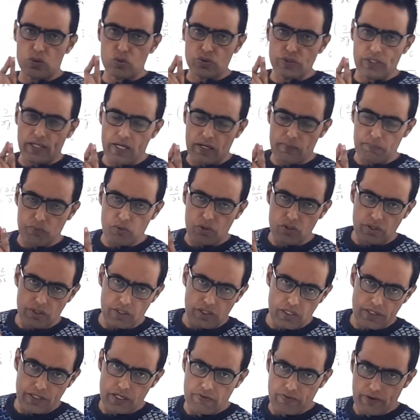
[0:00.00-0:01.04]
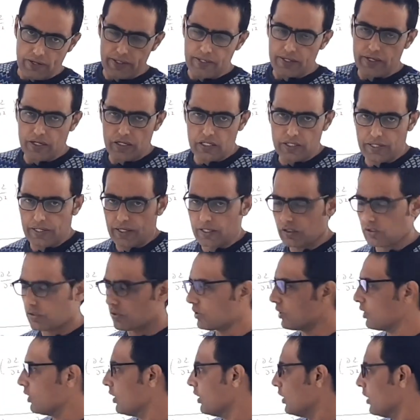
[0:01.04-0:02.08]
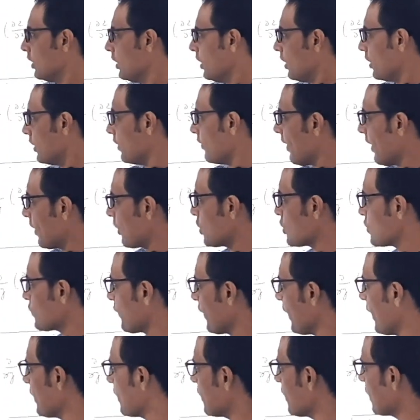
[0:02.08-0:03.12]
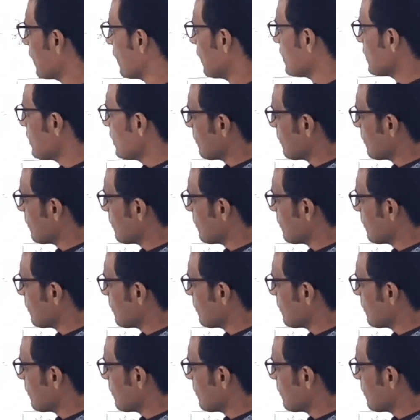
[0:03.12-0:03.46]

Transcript: टू जेड अपॉन डेल्टा वाई डेल्टा एक्स ये वैल्यूज फाइन करते हैं